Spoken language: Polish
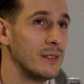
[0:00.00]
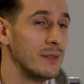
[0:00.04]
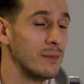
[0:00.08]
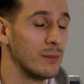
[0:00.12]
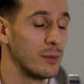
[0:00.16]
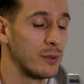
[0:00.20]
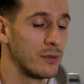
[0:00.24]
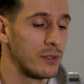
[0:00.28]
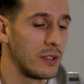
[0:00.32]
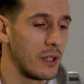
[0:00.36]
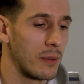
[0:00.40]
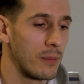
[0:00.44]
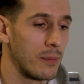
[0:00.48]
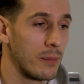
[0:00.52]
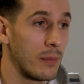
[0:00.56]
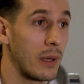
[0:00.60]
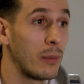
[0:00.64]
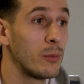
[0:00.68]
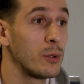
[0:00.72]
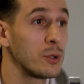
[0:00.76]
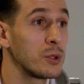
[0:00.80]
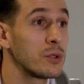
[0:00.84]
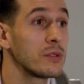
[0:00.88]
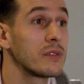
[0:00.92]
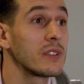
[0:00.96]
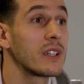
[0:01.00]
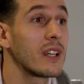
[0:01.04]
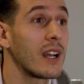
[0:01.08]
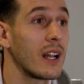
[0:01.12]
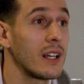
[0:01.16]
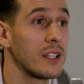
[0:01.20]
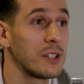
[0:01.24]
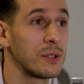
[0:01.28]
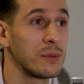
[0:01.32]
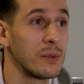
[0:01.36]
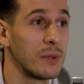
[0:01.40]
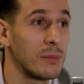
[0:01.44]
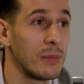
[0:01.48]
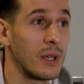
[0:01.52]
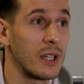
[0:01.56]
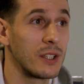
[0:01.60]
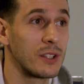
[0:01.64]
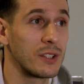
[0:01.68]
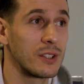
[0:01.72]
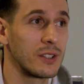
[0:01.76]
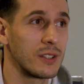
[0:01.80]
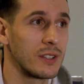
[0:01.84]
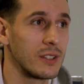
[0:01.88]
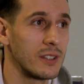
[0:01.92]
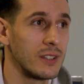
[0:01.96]
mówiłem, mamusiu, wygraliśmy
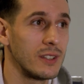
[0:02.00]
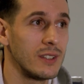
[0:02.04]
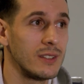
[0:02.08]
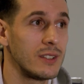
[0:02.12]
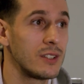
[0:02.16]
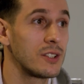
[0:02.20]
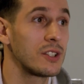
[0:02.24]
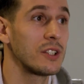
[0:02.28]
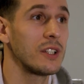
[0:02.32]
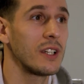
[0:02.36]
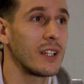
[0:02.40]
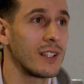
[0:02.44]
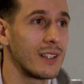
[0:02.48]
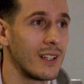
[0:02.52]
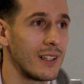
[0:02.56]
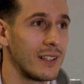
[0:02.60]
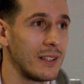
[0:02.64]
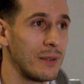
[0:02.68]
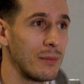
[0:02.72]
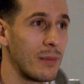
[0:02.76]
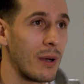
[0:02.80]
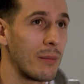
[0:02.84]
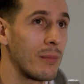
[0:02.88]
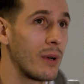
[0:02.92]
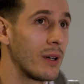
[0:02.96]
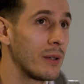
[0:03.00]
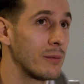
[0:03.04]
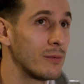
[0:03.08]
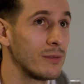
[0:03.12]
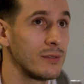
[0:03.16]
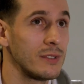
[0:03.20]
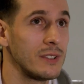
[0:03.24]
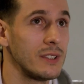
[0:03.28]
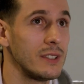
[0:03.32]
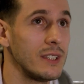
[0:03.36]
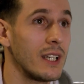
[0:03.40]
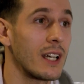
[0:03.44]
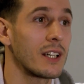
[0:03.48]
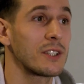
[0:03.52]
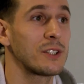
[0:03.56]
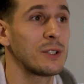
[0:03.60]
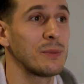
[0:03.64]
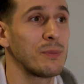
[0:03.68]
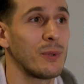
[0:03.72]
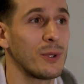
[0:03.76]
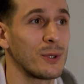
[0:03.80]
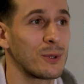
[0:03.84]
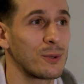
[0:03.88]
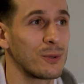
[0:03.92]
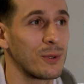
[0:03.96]
mecz 3-1 i mama mówi, jak ci
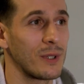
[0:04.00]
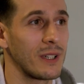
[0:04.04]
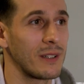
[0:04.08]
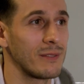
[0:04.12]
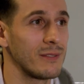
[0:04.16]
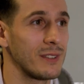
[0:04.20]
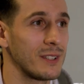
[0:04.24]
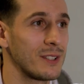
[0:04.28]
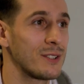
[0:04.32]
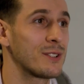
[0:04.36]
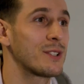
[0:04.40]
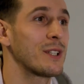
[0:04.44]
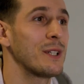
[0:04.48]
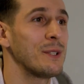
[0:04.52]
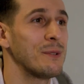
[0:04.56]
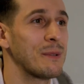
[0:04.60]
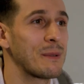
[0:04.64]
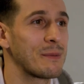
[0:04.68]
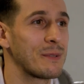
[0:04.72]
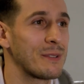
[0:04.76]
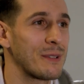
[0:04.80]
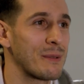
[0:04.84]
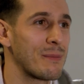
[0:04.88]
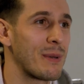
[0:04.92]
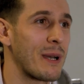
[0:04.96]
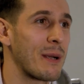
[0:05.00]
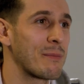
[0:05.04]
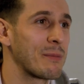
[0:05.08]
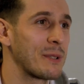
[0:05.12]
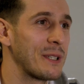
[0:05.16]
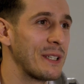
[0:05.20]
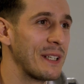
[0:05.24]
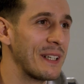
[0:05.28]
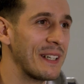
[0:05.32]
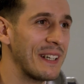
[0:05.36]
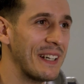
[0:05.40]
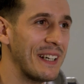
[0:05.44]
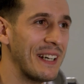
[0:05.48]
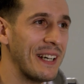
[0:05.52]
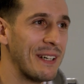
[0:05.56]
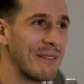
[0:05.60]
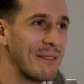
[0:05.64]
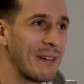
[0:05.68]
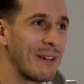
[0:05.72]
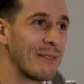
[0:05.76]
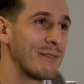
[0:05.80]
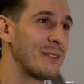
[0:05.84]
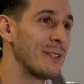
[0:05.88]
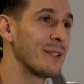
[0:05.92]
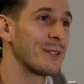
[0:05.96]
poszło? Ja mówię, strzeliłem dwie bramki.
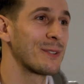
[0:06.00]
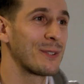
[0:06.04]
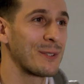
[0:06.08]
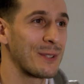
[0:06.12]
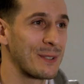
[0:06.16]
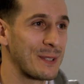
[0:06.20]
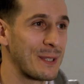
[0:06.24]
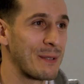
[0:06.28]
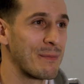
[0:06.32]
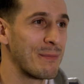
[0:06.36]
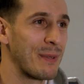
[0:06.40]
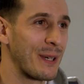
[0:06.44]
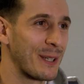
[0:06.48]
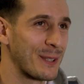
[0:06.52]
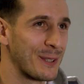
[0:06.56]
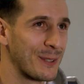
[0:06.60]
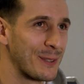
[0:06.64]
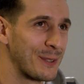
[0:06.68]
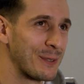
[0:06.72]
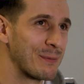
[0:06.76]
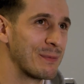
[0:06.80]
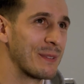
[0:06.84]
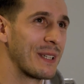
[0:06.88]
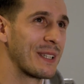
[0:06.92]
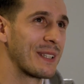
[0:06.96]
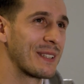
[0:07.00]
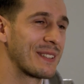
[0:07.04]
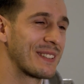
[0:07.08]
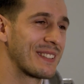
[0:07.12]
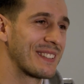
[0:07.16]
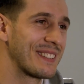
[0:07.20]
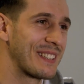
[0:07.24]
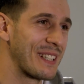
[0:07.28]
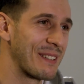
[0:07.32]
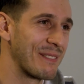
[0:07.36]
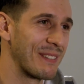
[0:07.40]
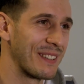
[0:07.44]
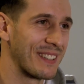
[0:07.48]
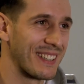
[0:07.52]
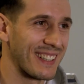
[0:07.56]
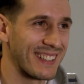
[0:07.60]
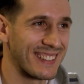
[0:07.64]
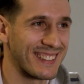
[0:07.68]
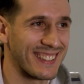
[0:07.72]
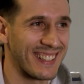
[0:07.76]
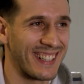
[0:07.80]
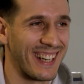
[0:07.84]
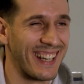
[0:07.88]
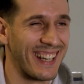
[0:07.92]
Bio, to jestem bardzo dumna z ciebie, także